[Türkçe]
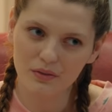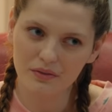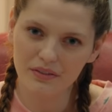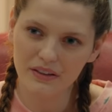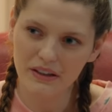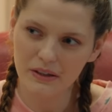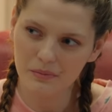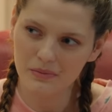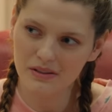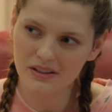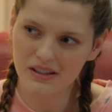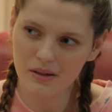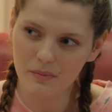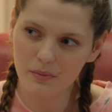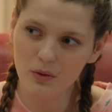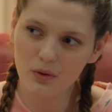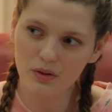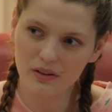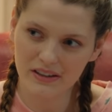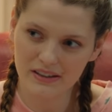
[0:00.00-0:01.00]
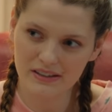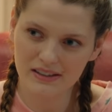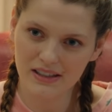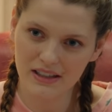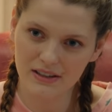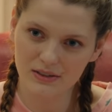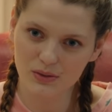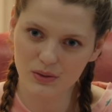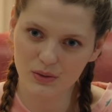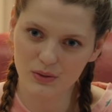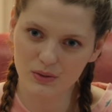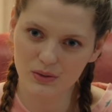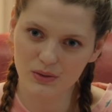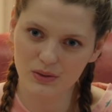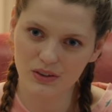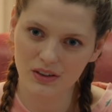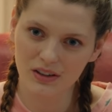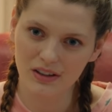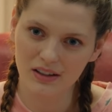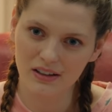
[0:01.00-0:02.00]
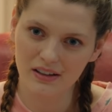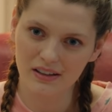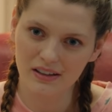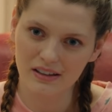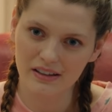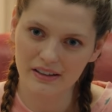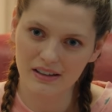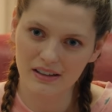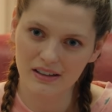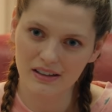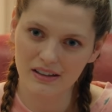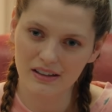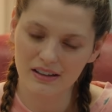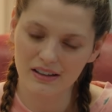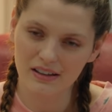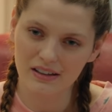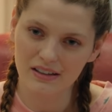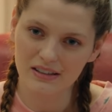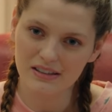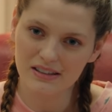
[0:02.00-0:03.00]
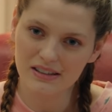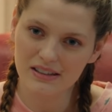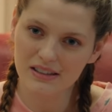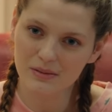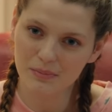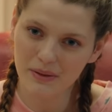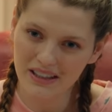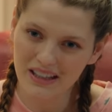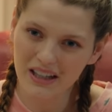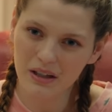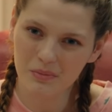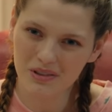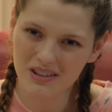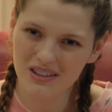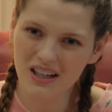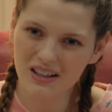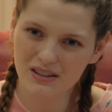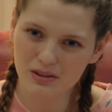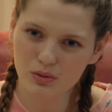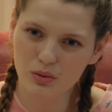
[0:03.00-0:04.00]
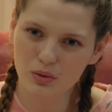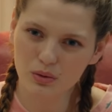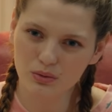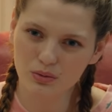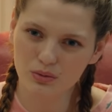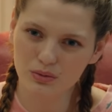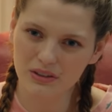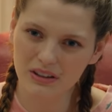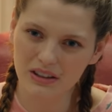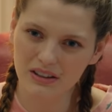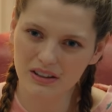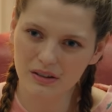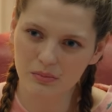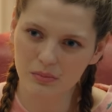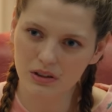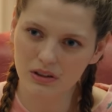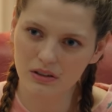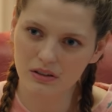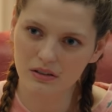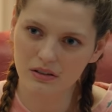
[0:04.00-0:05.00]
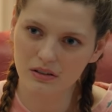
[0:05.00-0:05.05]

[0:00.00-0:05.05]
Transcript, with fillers: film izleme organizasyonu siz beni emirden soğutun diye değil mi?